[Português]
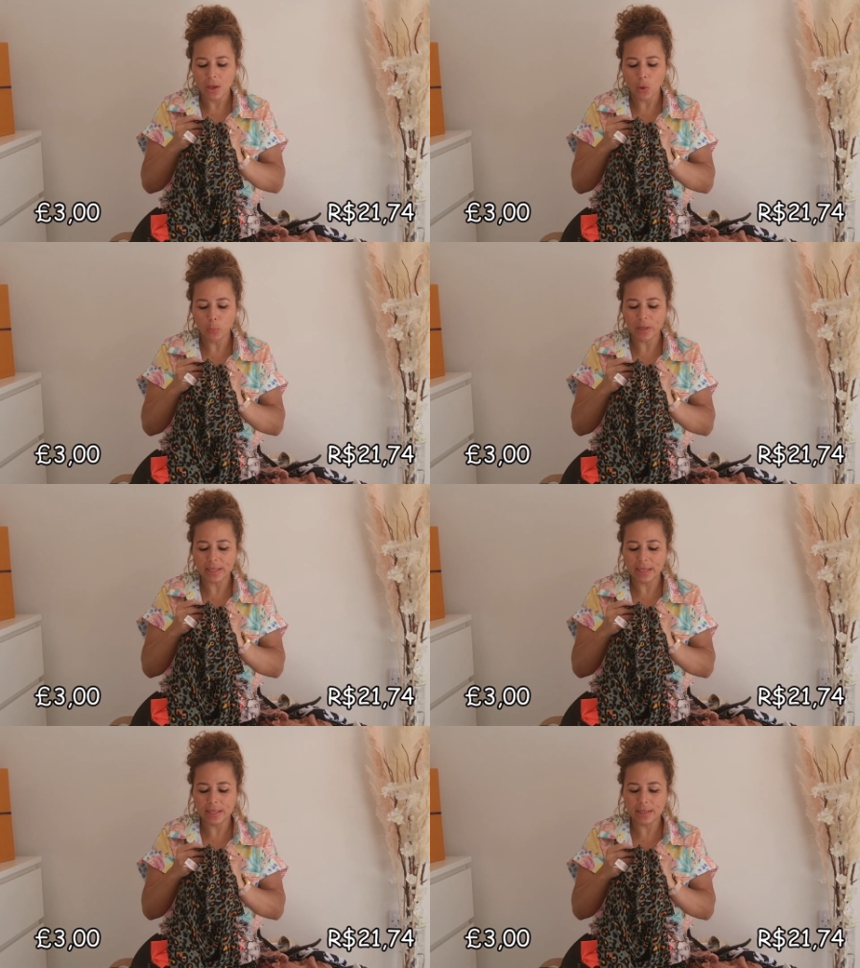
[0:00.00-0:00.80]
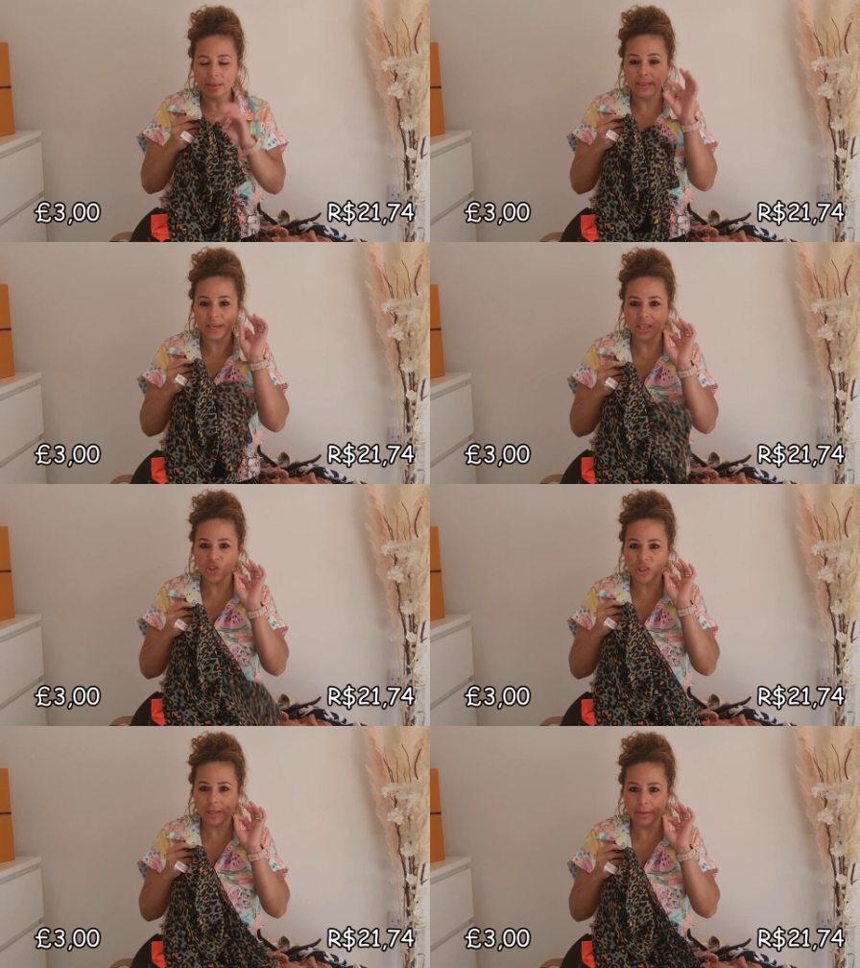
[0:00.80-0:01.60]
eu paguei
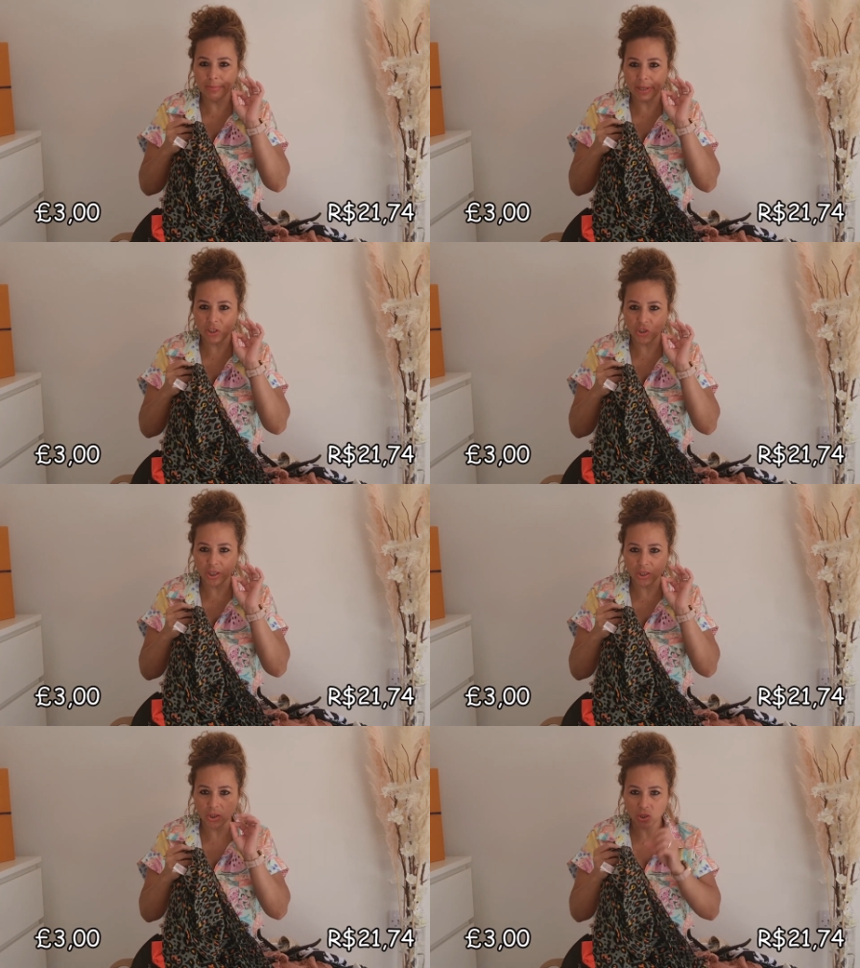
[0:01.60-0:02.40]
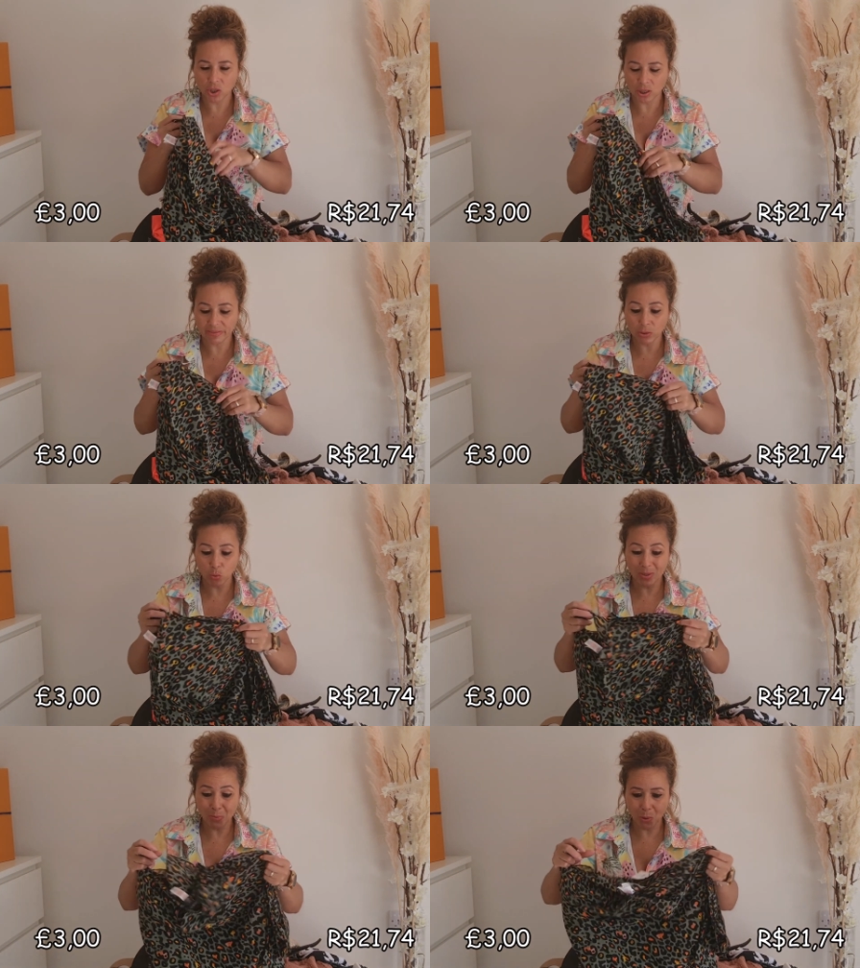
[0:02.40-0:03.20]
3 libras, gente. Tava
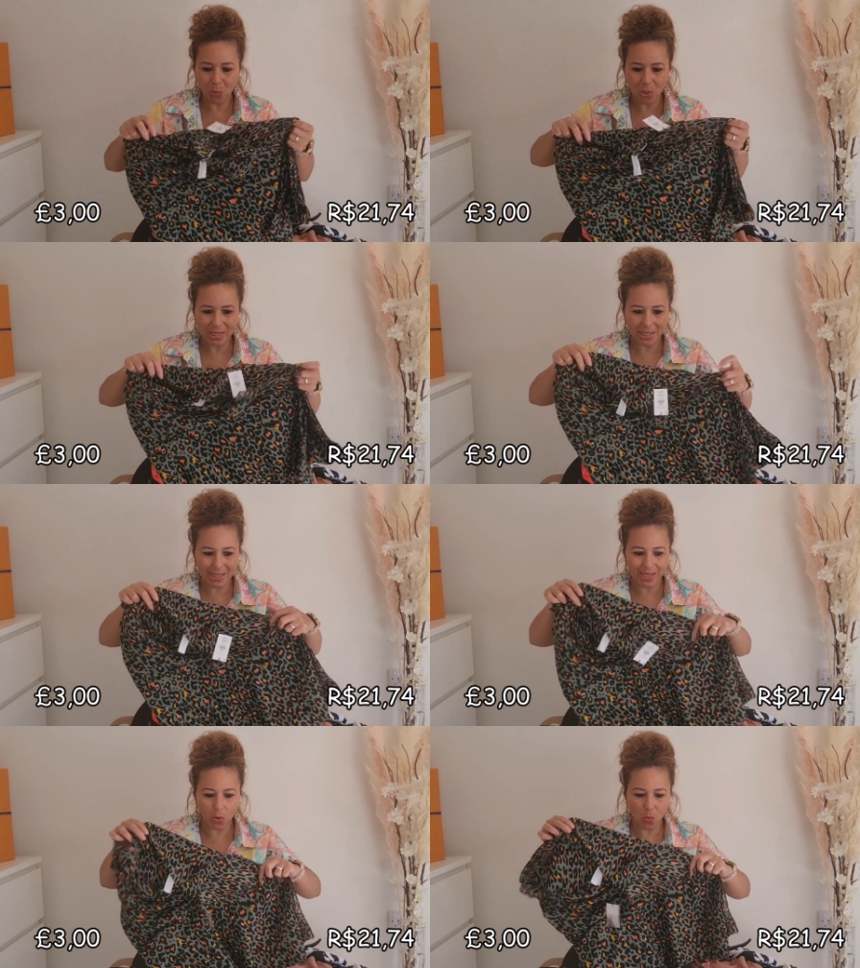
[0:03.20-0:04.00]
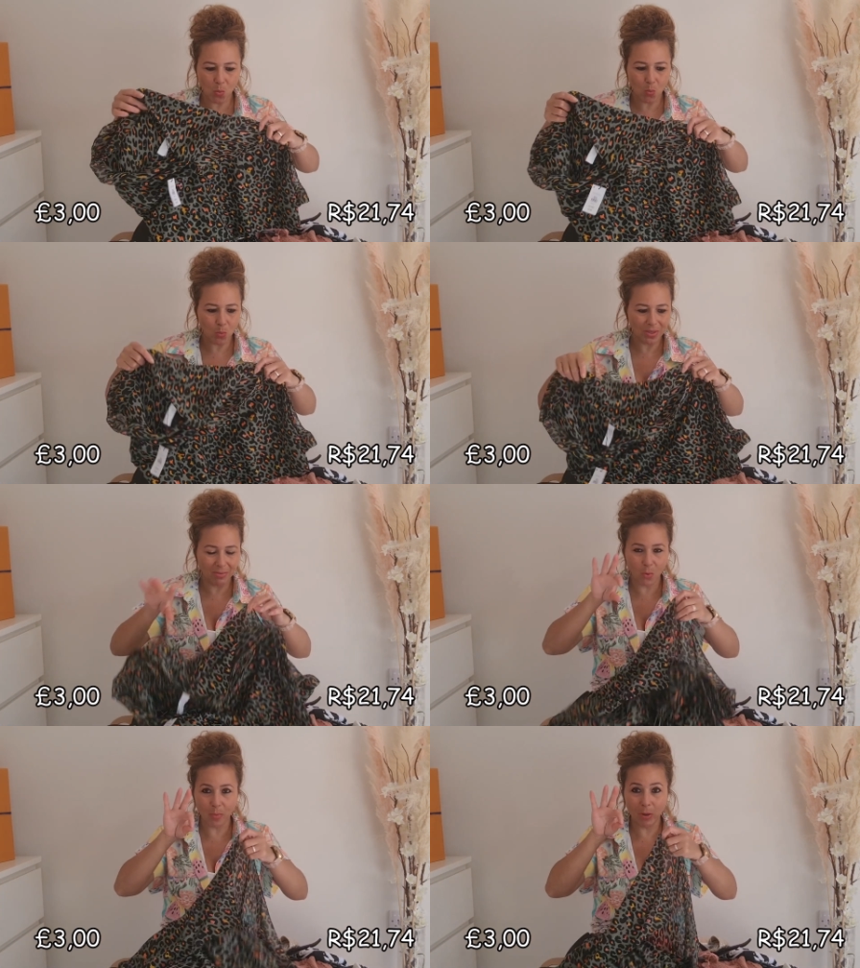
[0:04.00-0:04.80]
tudo em promoção.
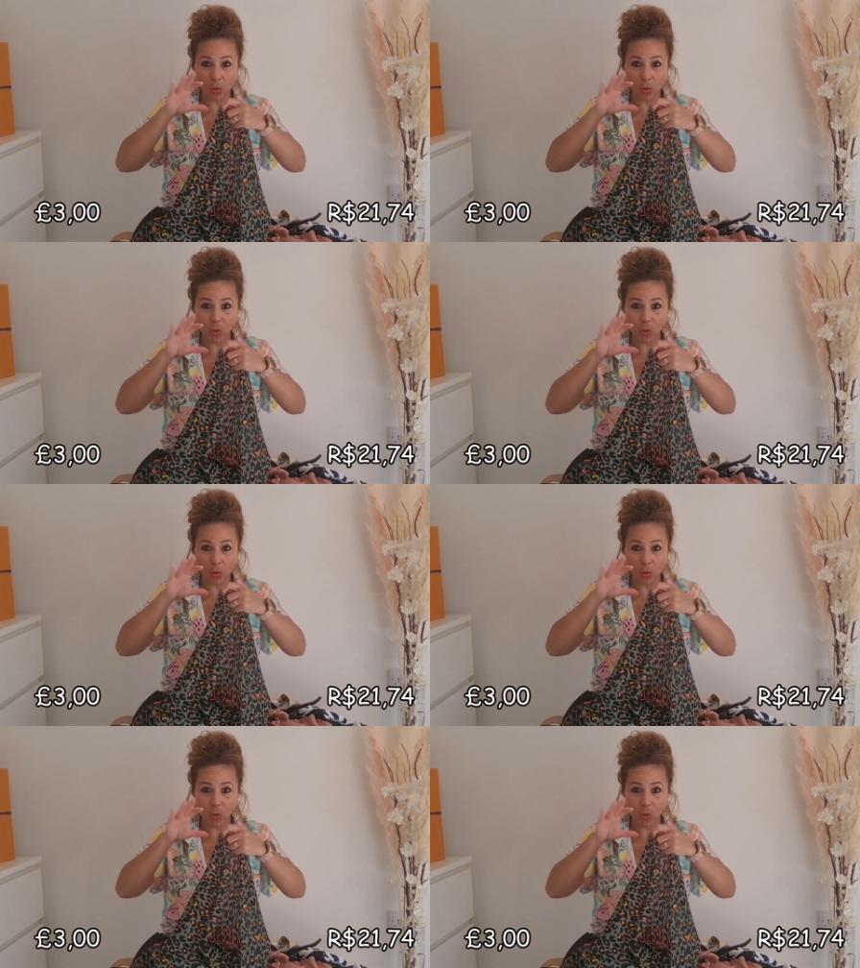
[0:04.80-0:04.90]
Tava uma